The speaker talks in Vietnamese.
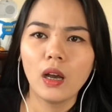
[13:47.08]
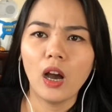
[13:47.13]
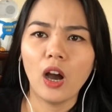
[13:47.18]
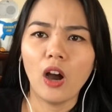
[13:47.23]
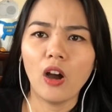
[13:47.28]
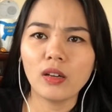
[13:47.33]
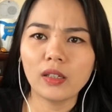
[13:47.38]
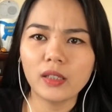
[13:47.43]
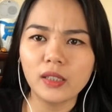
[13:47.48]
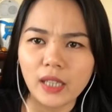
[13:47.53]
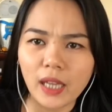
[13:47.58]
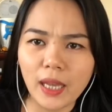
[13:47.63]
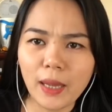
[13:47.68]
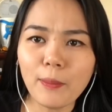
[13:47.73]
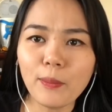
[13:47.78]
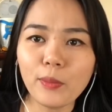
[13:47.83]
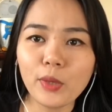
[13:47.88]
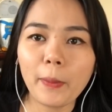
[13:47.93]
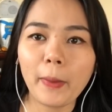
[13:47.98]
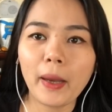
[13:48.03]
họ kiếm
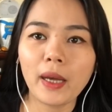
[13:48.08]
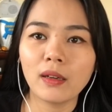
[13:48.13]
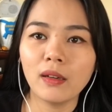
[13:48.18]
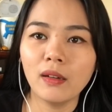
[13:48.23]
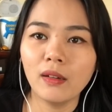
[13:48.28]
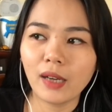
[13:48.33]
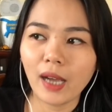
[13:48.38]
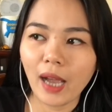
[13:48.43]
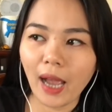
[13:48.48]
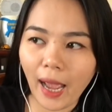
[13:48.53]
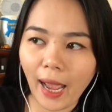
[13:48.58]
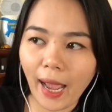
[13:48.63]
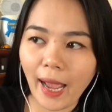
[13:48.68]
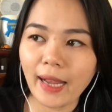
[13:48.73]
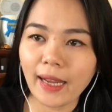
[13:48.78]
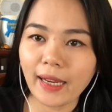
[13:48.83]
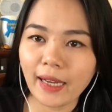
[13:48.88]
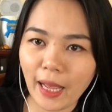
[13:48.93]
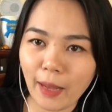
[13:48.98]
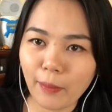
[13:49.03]
cho bằng được
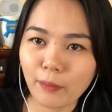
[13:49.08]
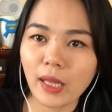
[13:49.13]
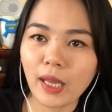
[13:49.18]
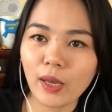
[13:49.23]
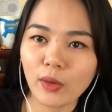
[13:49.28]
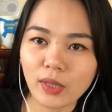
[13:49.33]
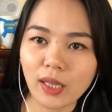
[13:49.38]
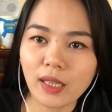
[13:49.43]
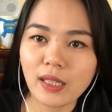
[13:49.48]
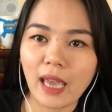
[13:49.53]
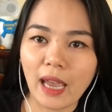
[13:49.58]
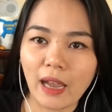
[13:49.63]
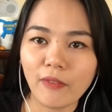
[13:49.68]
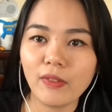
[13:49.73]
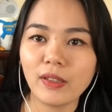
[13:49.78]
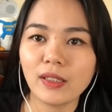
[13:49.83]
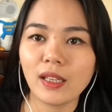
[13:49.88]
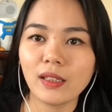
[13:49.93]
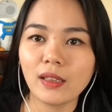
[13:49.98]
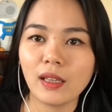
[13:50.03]
ai đem theo trái nhãn
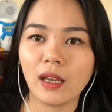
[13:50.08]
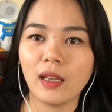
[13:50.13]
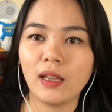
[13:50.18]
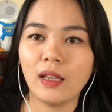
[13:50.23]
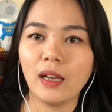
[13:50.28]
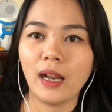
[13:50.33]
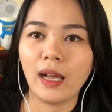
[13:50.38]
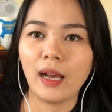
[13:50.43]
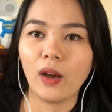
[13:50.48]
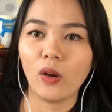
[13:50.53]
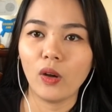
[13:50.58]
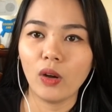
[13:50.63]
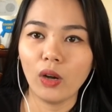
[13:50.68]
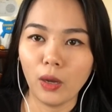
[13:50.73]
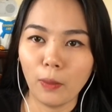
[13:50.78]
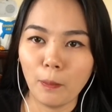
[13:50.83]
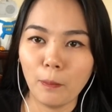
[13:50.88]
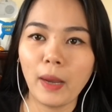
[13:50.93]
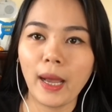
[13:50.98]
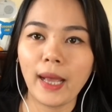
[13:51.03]
và trái thị, là họ
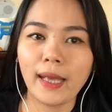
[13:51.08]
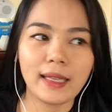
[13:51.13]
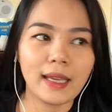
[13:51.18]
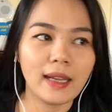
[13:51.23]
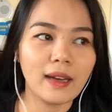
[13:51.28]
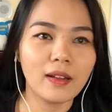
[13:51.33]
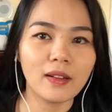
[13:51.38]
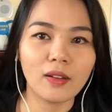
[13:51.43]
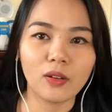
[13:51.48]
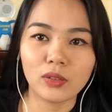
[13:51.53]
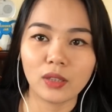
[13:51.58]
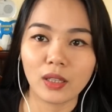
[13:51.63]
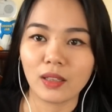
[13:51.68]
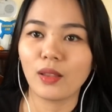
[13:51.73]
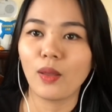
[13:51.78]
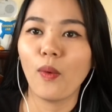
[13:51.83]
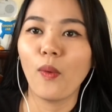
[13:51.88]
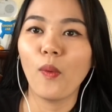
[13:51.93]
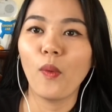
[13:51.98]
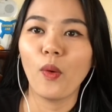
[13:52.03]
lụm hai trái đó, họ tịch
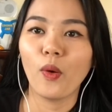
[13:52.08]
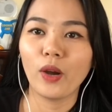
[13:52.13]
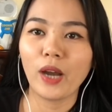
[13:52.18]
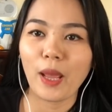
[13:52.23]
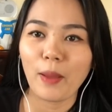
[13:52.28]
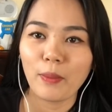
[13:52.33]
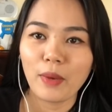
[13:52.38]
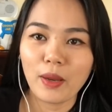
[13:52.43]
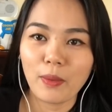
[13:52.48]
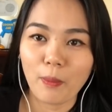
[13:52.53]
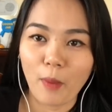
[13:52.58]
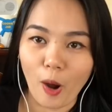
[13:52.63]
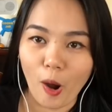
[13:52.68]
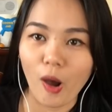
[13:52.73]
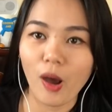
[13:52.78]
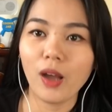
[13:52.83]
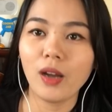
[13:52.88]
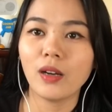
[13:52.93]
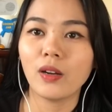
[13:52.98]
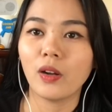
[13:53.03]
thu, họ đem đi
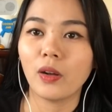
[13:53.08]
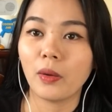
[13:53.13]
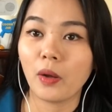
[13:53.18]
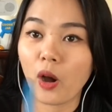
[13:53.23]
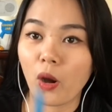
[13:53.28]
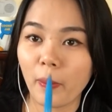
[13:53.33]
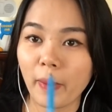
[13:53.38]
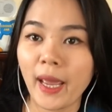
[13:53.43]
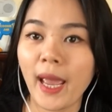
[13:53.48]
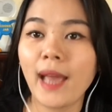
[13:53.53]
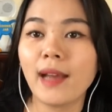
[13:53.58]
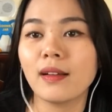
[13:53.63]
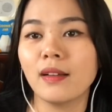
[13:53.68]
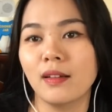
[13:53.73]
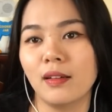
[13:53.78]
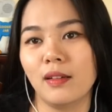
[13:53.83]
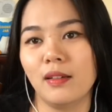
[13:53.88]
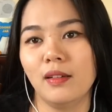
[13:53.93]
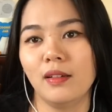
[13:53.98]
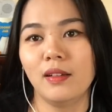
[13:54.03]
bỏ rồi họ mới hát
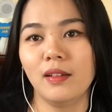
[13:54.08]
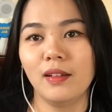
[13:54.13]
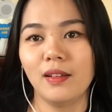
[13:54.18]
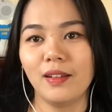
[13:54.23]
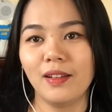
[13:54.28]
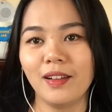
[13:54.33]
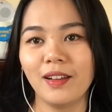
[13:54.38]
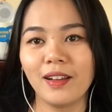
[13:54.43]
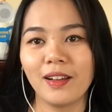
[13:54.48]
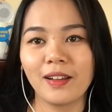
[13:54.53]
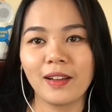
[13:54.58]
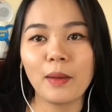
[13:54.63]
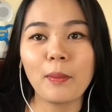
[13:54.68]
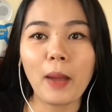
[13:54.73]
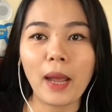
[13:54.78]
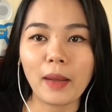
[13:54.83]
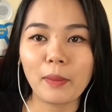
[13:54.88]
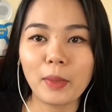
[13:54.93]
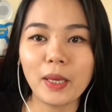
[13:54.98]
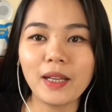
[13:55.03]
được. Các
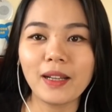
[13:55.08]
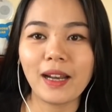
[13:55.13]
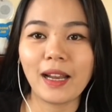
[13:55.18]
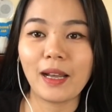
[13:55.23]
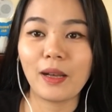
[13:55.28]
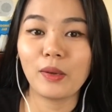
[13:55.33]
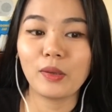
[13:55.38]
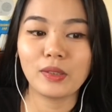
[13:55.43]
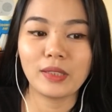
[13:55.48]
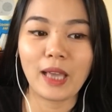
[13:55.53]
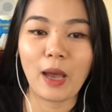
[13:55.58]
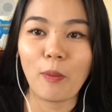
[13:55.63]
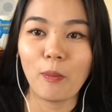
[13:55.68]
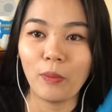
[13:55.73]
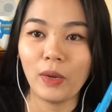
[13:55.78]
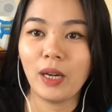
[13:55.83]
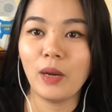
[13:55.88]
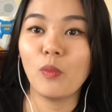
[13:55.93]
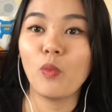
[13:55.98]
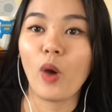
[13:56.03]
bạn biết là
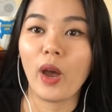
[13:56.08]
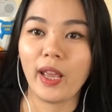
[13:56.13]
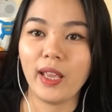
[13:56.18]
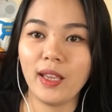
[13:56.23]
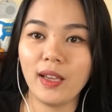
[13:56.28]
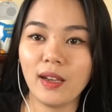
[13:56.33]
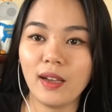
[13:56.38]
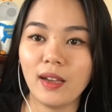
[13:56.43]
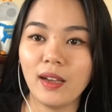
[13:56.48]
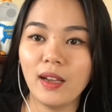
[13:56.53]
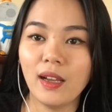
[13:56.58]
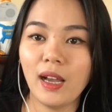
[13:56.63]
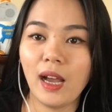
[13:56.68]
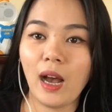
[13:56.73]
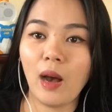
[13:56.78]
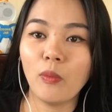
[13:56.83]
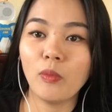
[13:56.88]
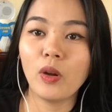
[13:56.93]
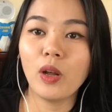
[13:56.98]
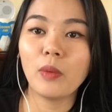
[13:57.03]
chồng mình ổng quậy á,
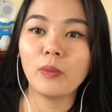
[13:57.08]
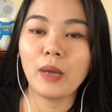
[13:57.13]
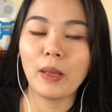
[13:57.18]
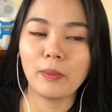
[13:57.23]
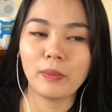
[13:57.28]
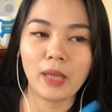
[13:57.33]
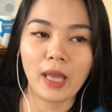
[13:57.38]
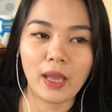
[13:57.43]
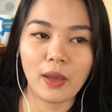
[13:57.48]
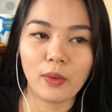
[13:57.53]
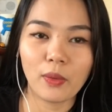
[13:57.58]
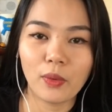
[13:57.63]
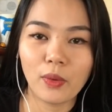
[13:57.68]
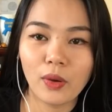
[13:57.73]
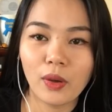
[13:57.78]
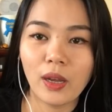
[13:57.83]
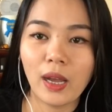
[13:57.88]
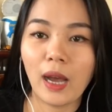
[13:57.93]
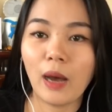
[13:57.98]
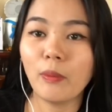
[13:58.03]
ổng nói ổng đem theo,
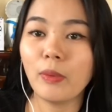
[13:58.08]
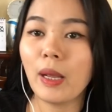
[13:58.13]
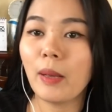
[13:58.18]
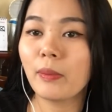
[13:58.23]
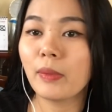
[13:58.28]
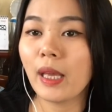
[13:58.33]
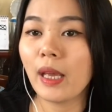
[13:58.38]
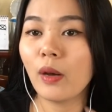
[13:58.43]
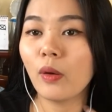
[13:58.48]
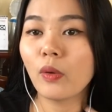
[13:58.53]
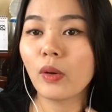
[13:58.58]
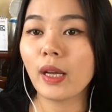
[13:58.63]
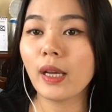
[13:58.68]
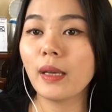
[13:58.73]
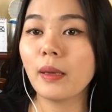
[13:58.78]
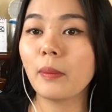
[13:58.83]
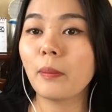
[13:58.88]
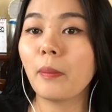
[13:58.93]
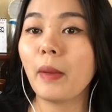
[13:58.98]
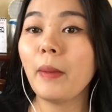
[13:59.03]
ổng đem theo
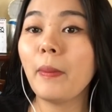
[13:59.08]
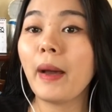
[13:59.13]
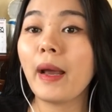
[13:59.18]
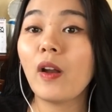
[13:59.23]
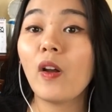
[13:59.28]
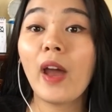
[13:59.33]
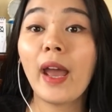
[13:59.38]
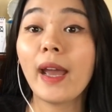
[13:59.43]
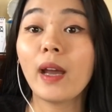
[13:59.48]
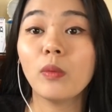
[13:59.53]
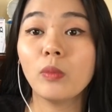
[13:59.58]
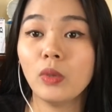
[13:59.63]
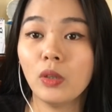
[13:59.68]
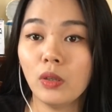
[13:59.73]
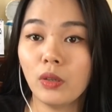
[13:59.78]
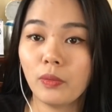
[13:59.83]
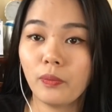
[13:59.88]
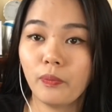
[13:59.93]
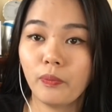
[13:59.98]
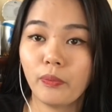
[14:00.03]
cái mấy bà nó hát không
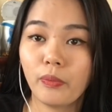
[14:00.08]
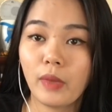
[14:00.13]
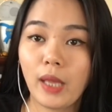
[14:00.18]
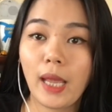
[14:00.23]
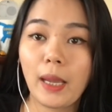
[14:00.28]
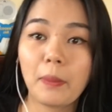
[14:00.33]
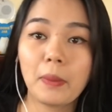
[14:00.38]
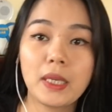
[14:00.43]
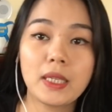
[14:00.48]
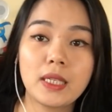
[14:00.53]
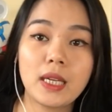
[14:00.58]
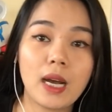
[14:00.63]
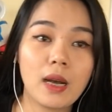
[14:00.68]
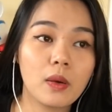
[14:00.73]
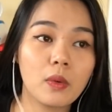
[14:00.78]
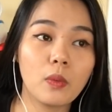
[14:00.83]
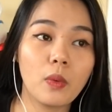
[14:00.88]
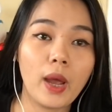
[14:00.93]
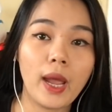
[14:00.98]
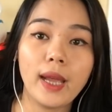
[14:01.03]
được, hát bị trật
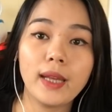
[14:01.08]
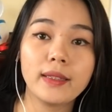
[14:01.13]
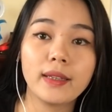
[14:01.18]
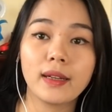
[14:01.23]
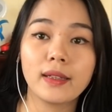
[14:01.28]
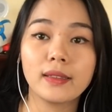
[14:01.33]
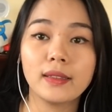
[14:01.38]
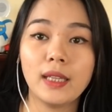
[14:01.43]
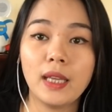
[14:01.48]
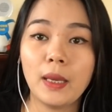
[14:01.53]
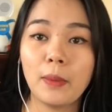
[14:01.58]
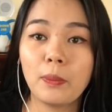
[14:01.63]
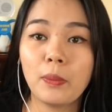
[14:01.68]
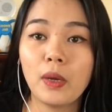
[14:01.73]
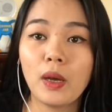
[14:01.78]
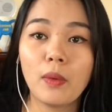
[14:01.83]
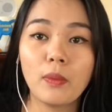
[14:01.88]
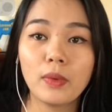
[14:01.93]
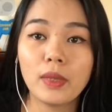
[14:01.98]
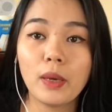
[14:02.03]
quẻ, trật nhịp,
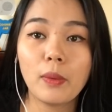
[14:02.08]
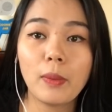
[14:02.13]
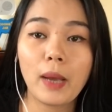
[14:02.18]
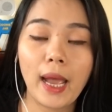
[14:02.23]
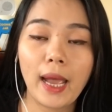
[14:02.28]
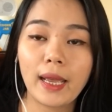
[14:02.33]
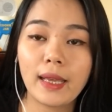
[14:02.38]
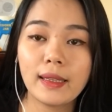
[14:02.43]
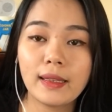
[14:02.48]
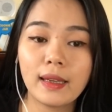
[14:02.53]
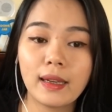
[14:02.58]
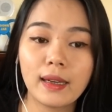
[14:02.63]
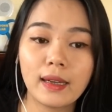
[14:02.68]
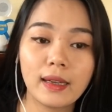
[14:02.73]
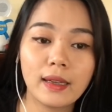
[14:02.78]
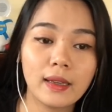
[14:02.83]
nó không có giống ai hết trơn